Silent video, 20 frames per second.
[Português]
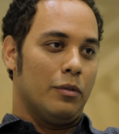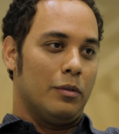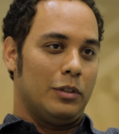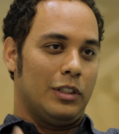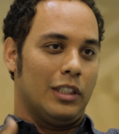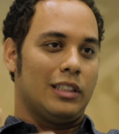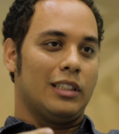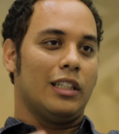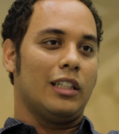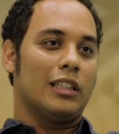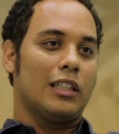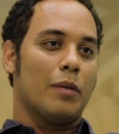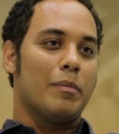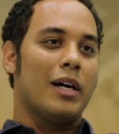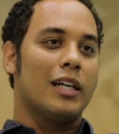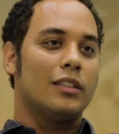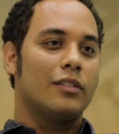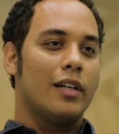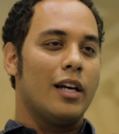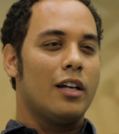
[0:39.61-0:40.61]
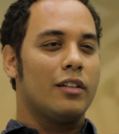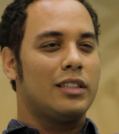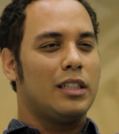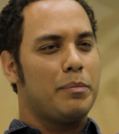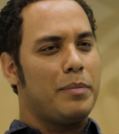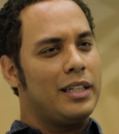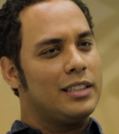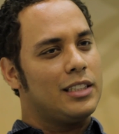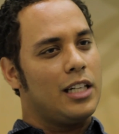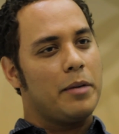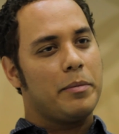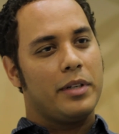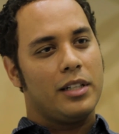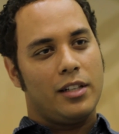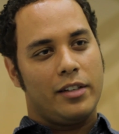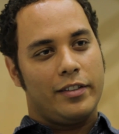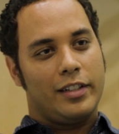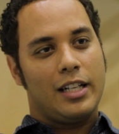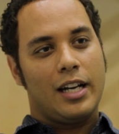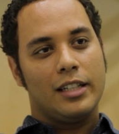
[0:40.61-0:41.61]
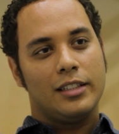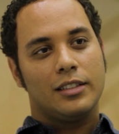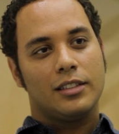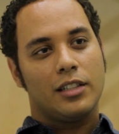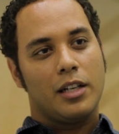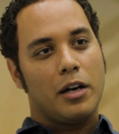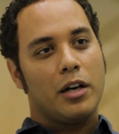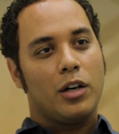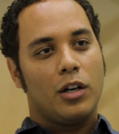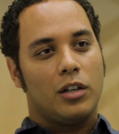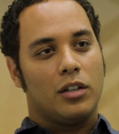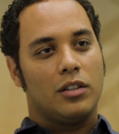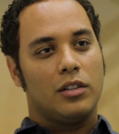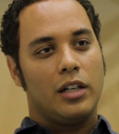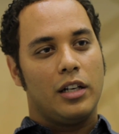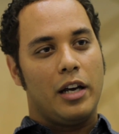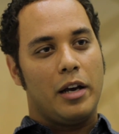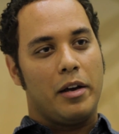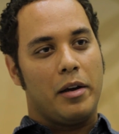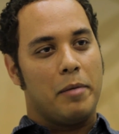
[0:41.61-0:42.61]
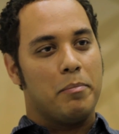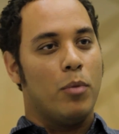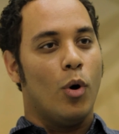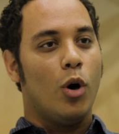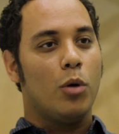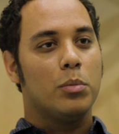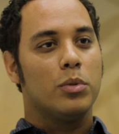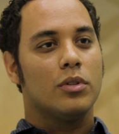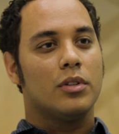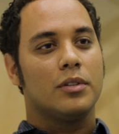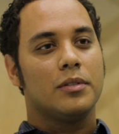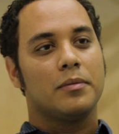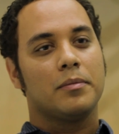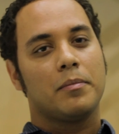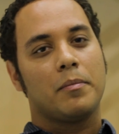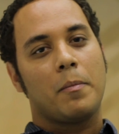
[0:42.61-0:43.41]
você já está mais velho, você percebe que na verdade isso é, ó, é bobo, né?